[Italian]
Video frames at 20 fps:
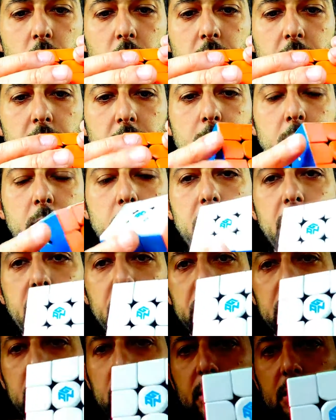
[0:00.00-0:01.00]
quello che a me
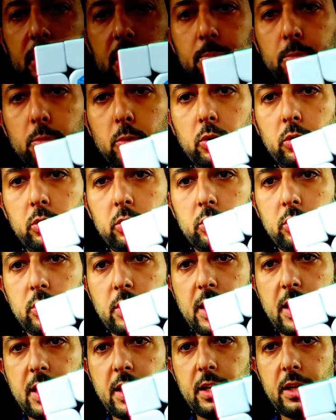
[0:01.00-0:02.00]
piace
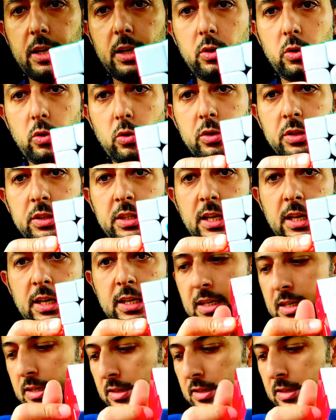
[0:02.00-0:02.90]
molto è il logo della